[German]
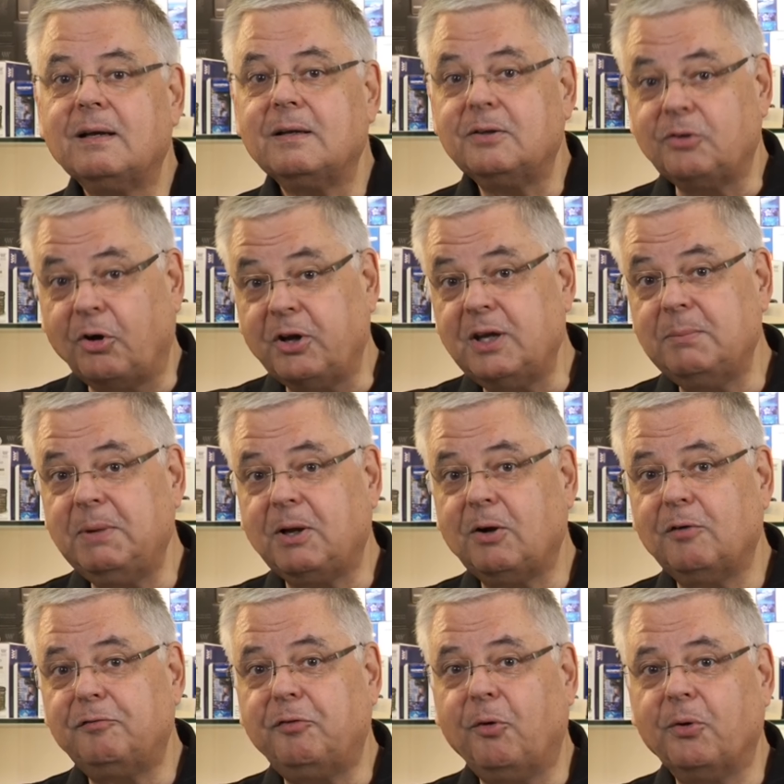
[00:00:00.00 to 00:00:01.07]
neue
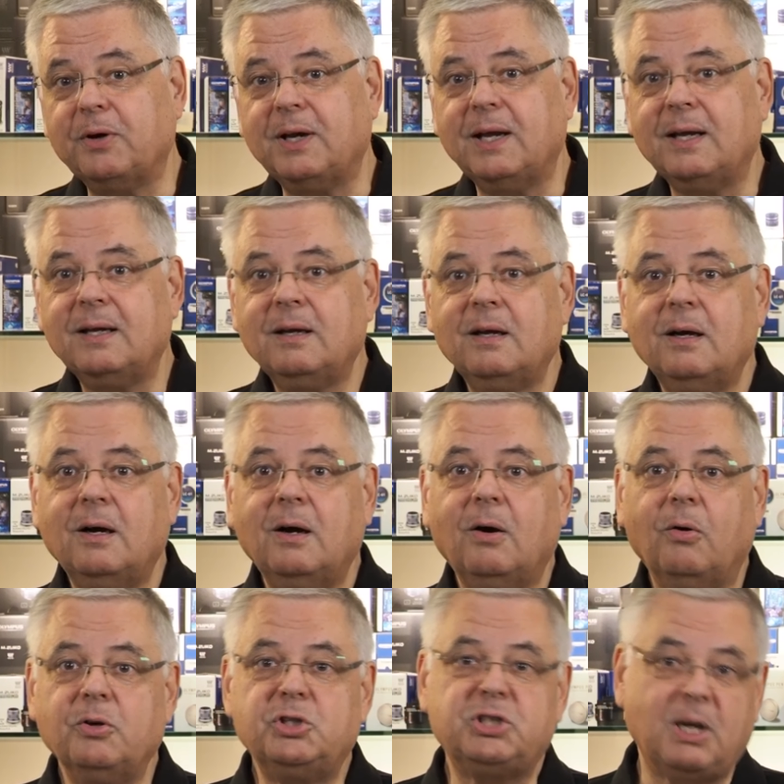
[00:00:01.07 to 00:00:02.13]
Mikrofone
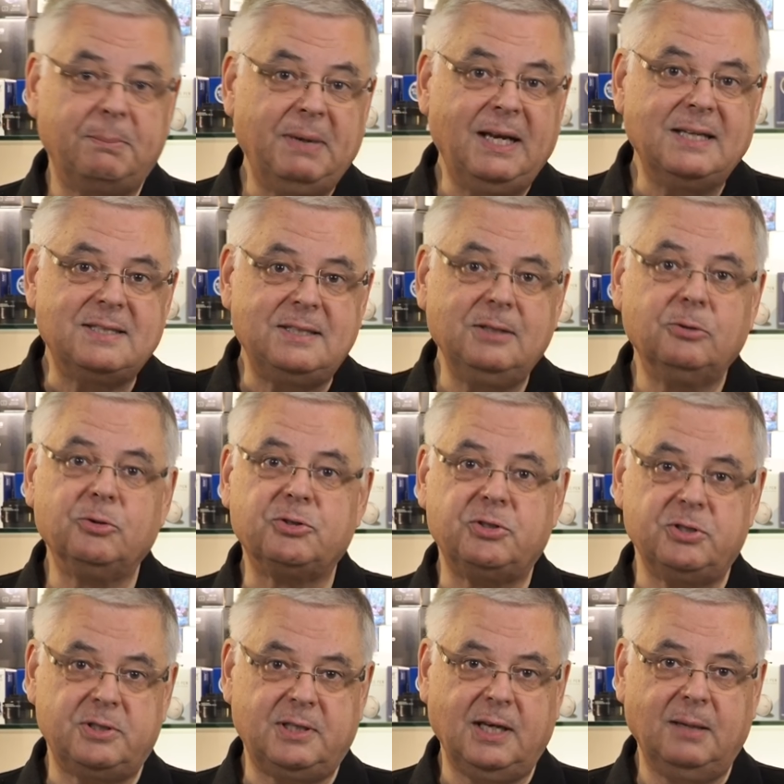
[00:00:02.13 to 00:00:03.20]
und
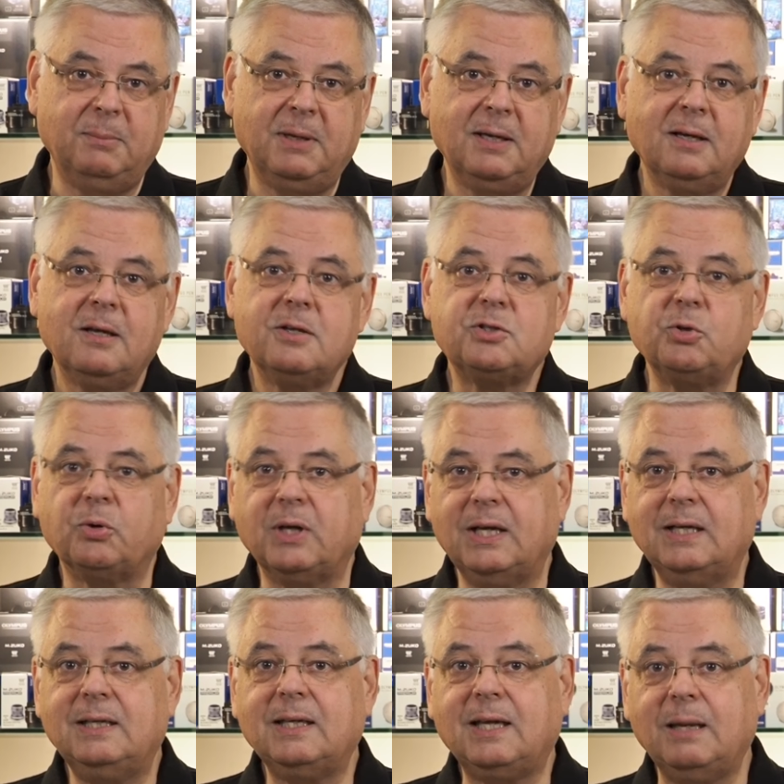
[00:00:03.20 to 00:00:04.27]
Stabilisierungssysteme,
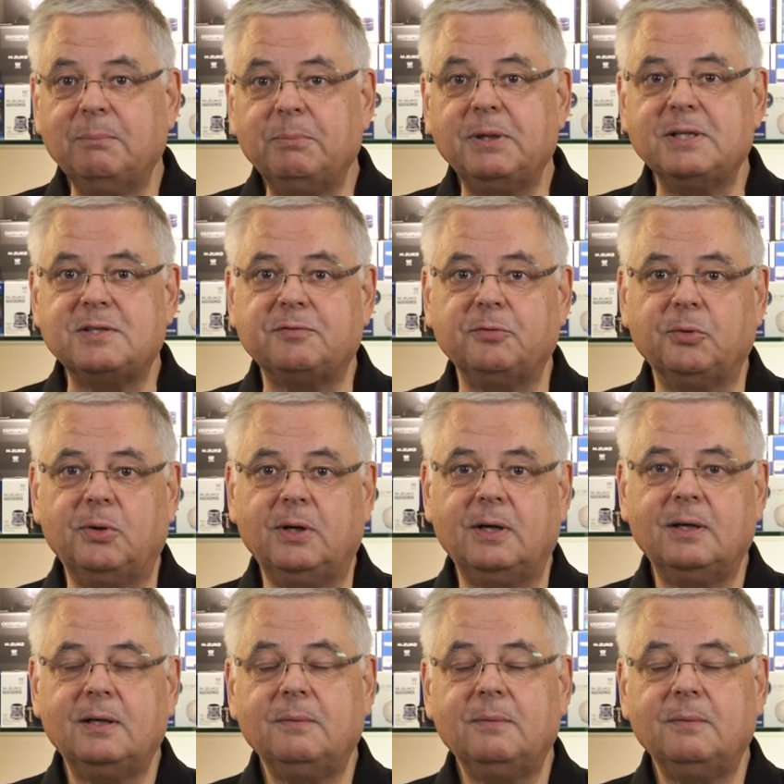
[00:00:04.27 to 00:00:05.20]
sogenannte Gimbals, vor.